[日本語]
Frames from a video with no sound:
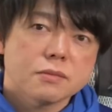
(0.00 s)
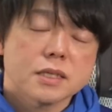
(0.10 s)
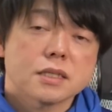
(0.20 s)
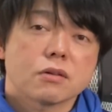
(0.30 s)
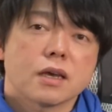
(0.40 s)

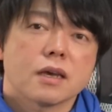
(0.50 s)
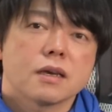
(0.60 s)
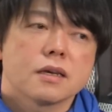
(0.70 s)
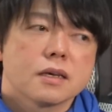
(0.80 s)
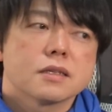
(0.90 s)
ますよ
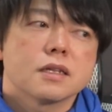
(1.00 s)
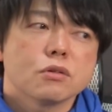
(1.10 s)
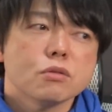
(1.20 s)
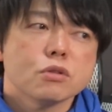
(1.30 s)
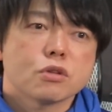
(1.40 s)
ね。で、日
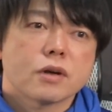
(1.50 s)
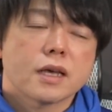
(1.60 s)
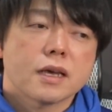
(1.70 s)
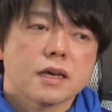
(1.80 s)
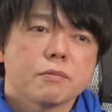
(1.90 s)
本っていうのは
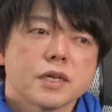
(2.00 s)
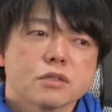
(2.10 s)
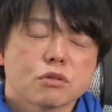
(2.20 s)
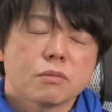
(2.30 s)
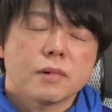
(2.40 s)
ね、やっぱり
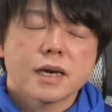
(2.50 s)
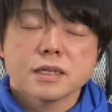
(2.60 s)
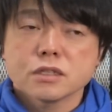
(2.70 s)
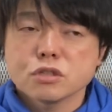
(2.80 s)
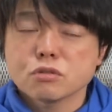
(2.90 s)
その前
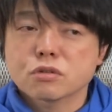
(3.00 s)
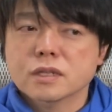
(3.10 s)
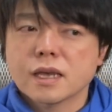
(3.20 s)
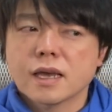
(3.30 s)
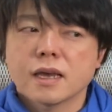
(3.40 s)
に中
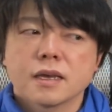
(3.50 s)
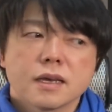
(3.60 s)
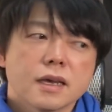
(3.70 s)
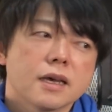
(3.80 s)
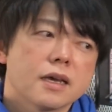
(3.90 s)
国で、
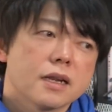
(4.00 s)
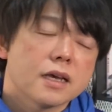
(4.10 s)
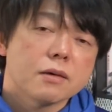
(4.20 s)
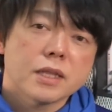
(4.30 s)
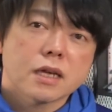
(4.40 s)
え
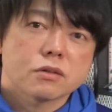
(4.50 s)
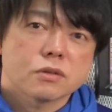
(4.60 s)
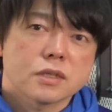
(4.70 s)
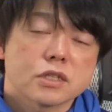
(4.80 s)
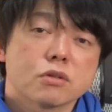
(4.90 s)

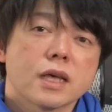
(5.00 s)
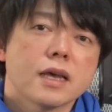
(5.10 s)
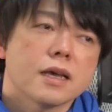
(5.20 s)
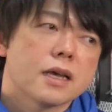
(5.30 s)
レアメタルですよね。